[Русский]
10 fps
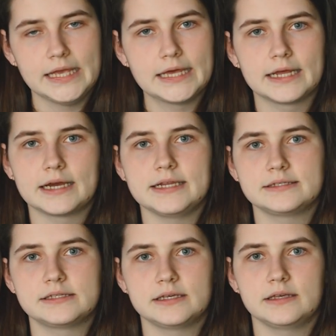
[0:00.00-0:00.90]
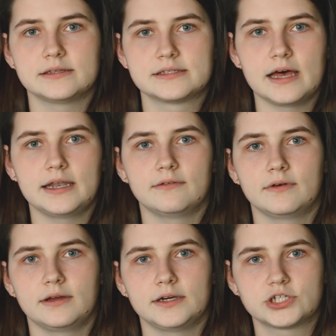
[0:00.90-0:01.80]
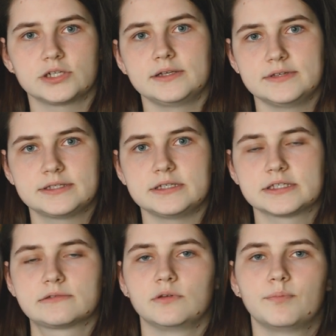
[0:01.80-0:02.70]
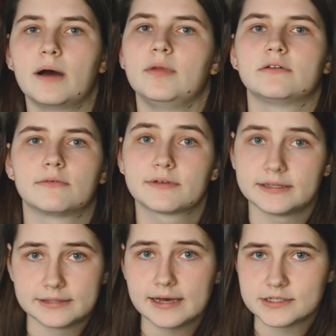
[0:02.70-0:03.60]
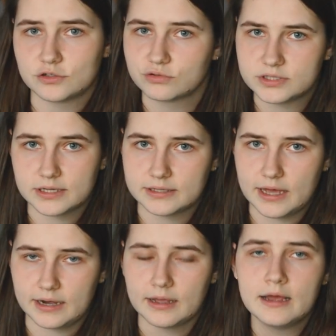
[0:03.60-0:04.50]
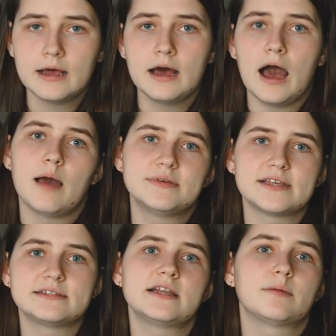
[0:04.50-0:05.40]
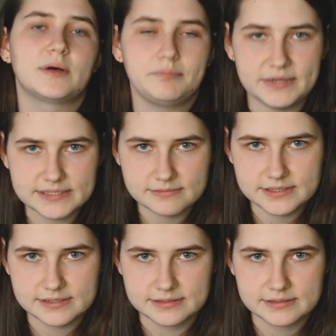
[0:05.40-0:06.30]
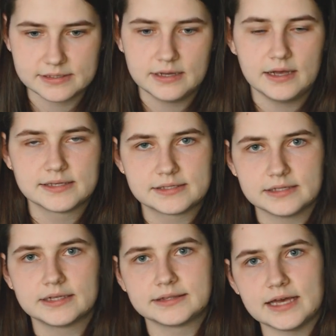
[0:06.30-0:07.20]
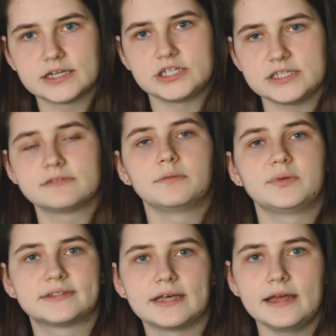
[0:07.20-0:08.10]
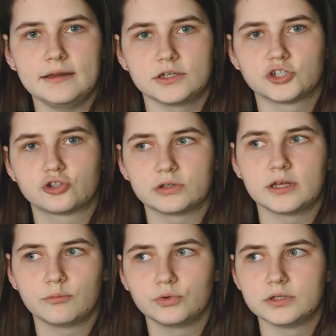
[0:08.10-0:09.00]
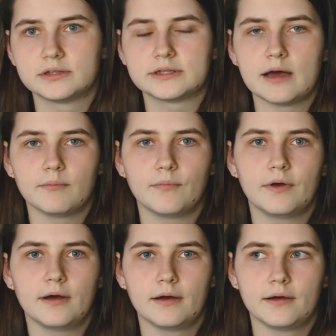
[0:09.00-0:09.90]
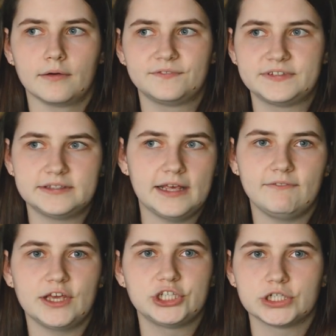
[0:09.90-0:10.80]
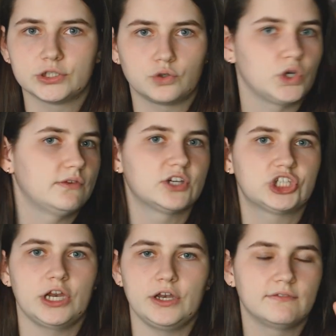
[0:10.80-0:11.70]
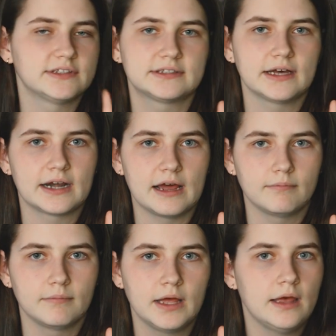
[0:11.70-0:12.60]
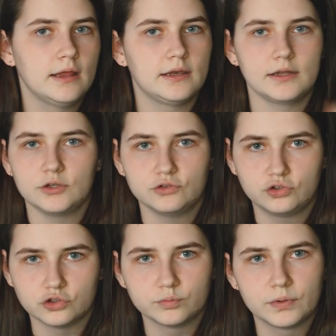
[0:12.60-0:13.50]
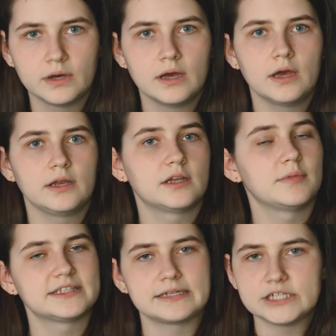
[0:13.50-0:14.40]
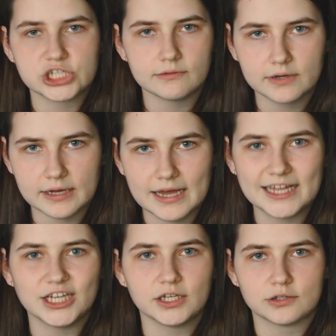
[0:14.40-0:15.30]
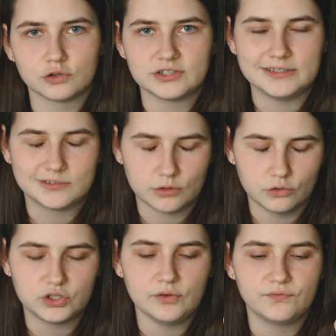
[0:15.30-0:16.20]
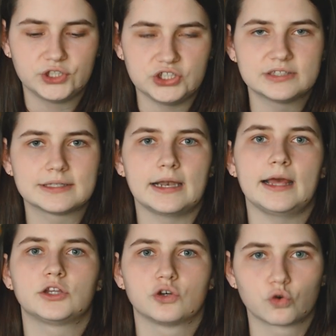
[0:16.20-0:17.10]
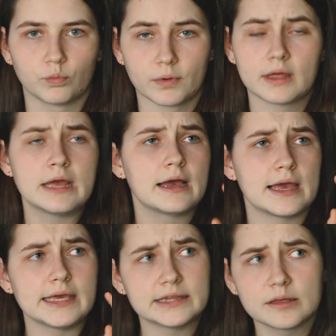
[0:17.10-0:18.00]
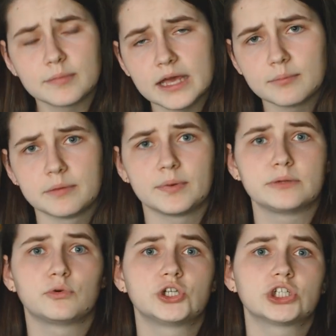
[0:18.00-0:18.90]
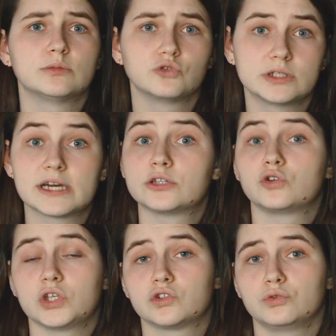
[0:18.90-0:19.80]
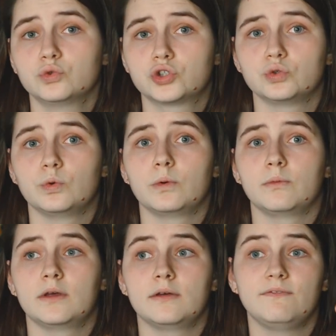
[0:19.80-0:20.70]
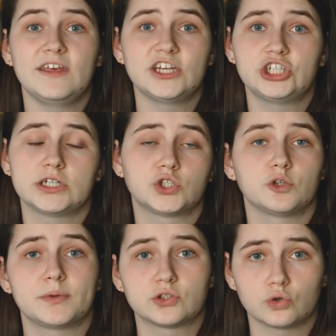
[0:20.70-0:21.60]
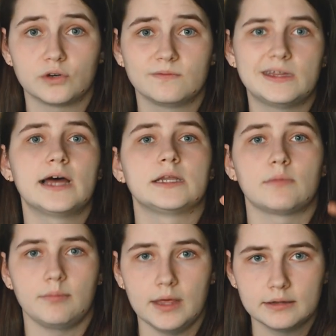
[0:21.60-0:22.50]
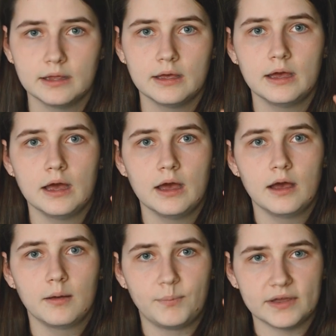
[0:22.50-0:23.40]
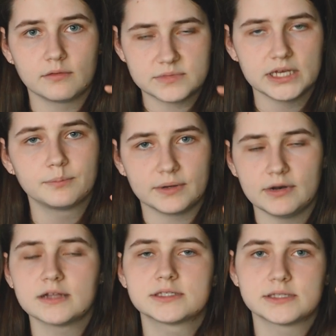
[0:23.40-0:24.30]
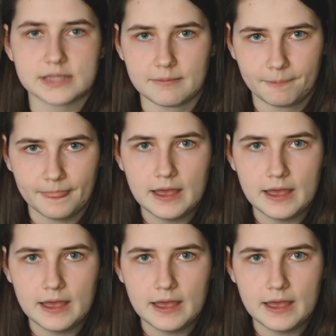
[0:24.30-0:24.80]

я наконец-таки заново решила вести свой паблик во ВКонтакте Тусня Дарья. Обязательно подписывайтесь. Ссылка также есть в описании, что там будет. Там э, все вещи, которые не вошли ни в Инстаграм, ни на YouTube, ни на моей страничке ВК. То есть эксклюзив чисто для этой группы. Какие-то мемы, подборочка музыки, которую я слушаю, э, вещи, которые происходят в данный момент, первым делом появляются там.